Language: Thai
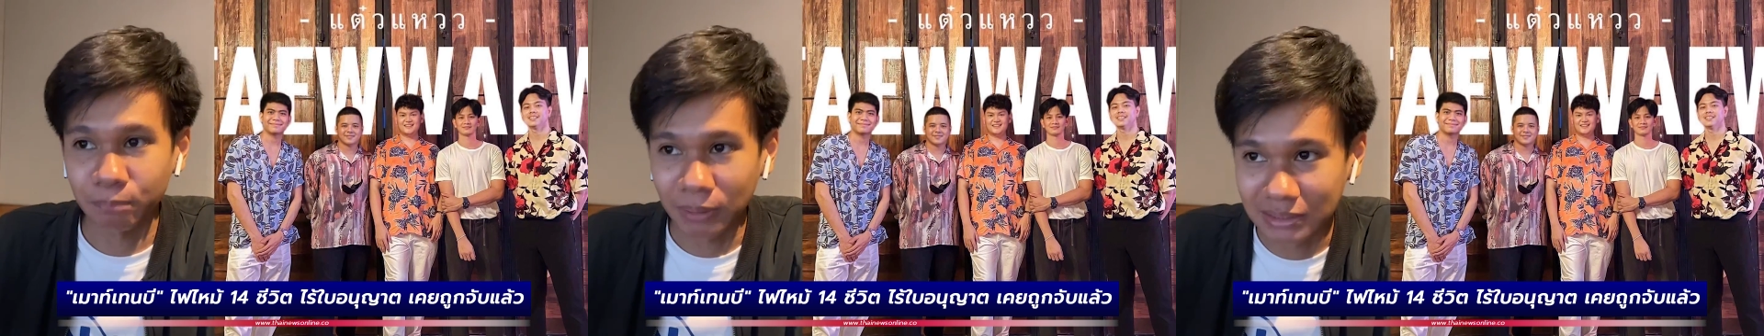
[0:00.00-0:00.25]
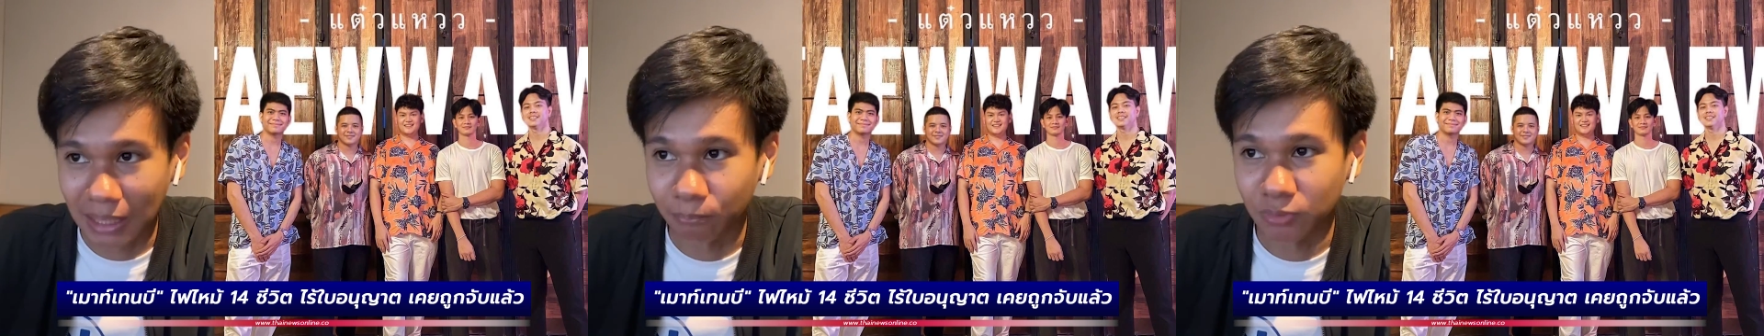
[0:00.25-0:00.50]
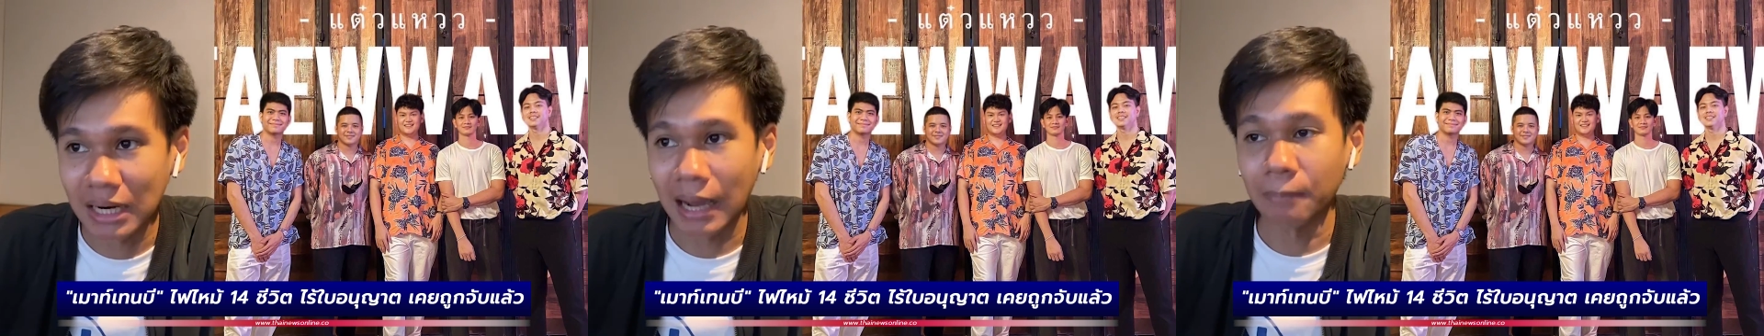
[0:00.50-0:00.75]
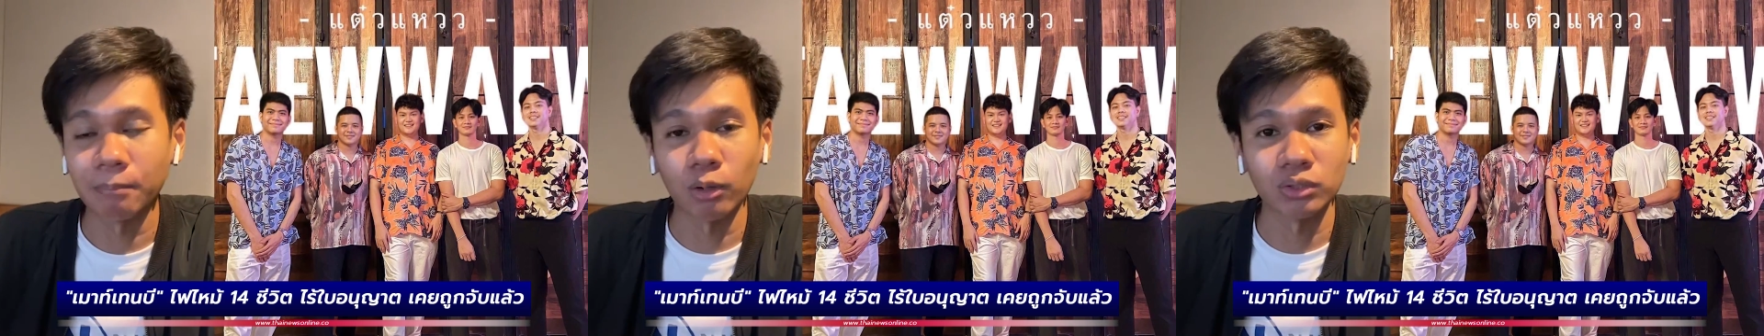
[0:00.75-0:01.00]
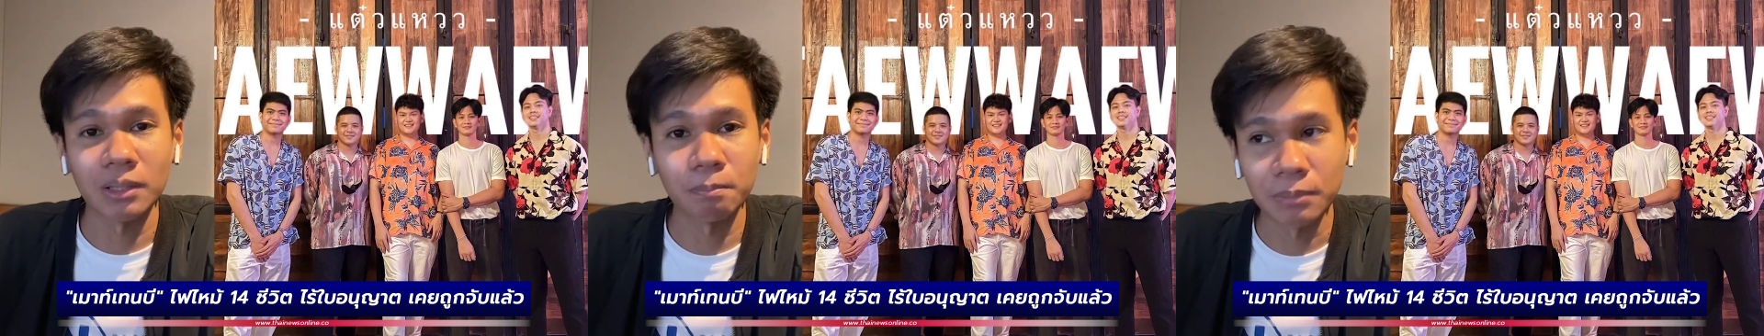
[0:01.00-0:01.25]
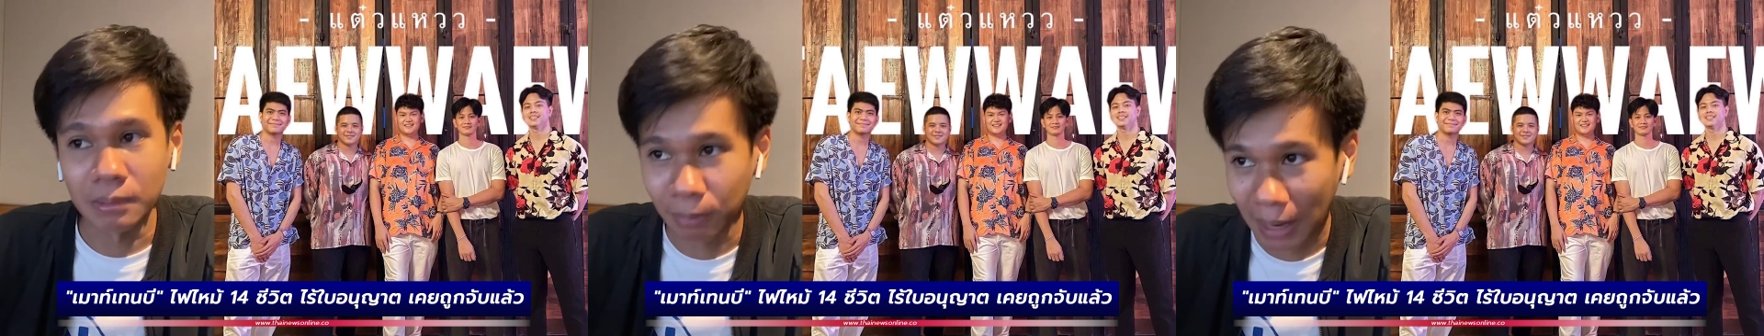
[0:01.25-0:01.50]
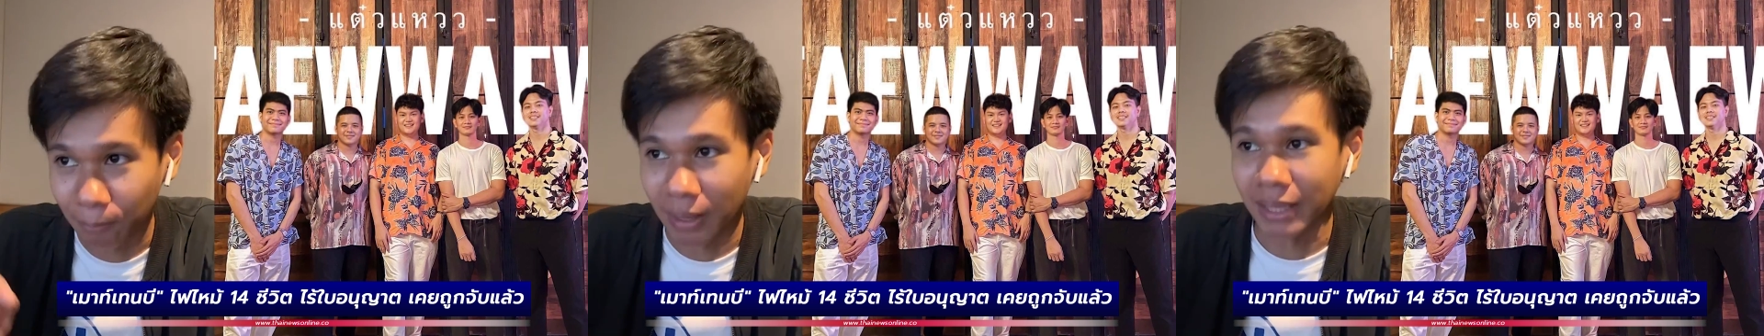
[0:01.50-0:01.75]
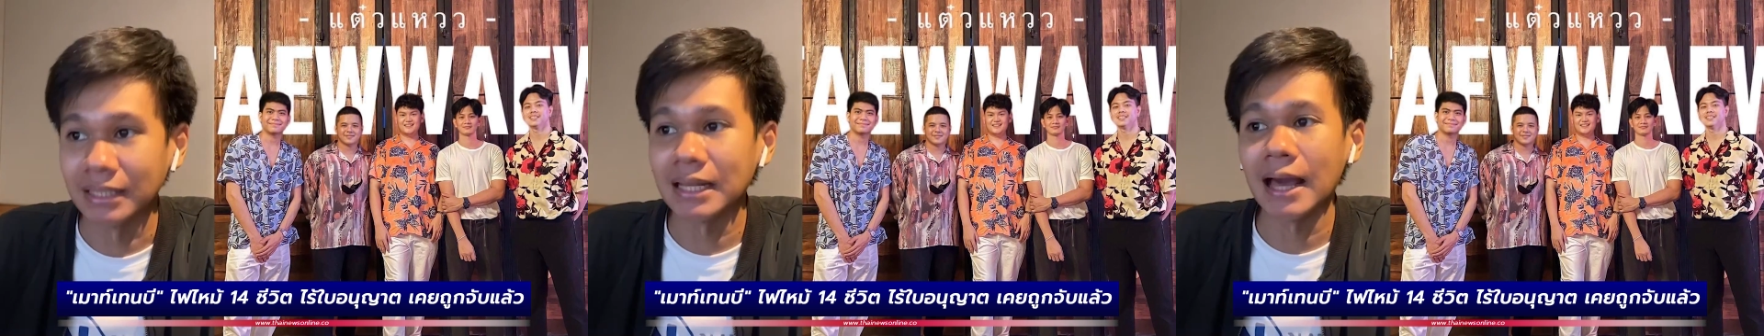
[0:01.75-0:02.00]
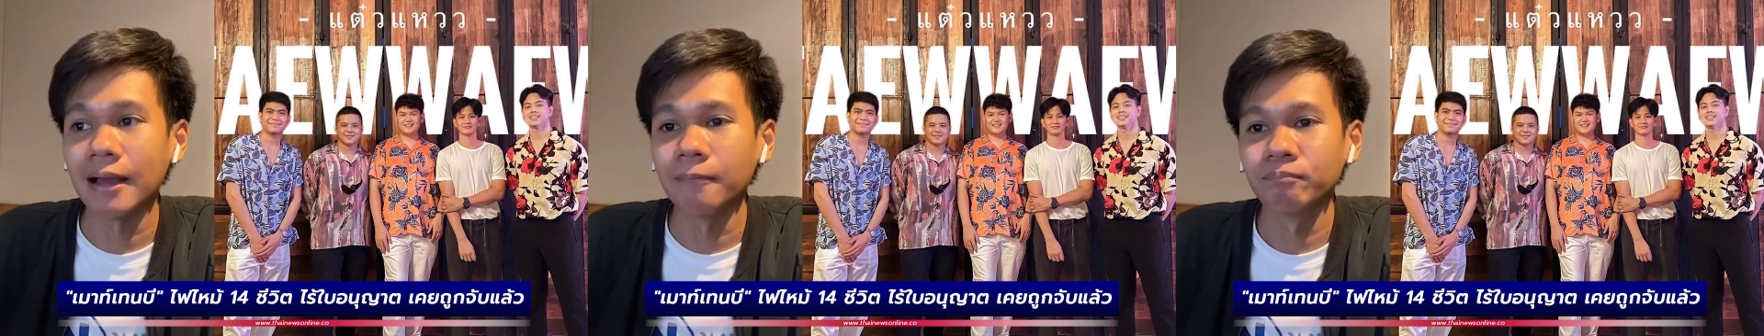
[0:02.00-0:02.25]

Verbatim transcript: ประจำที่ร้านเมลเทนบีผับแห่งนี้แหละ